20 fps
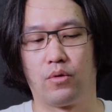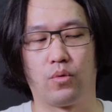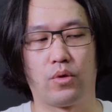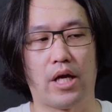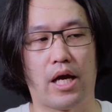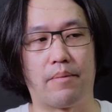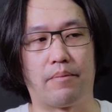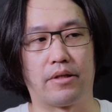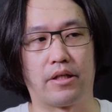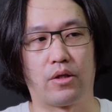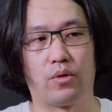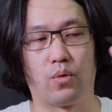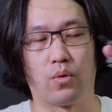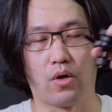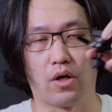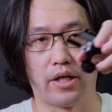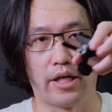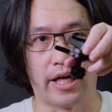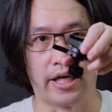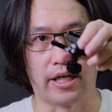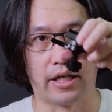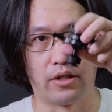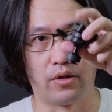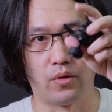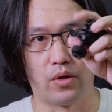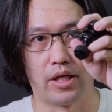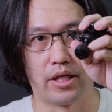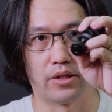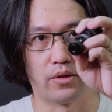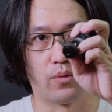ทุกอย่างมันจะถูกคอนเน็กต์กัน
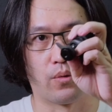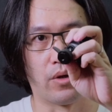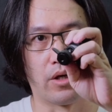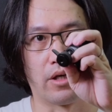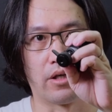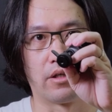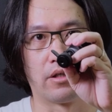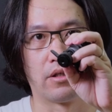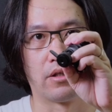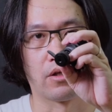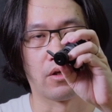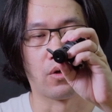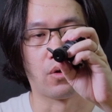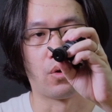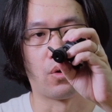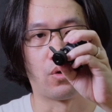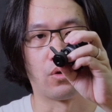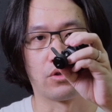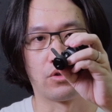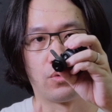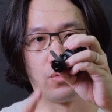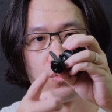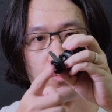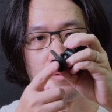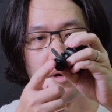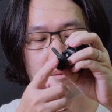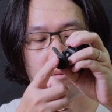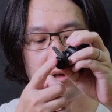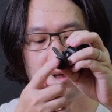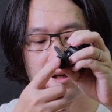ด้วยตัวโคชู
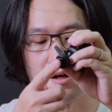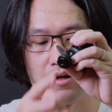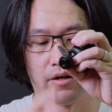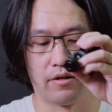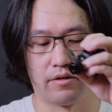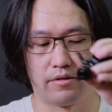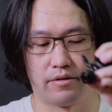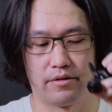แบบนี้เนาะ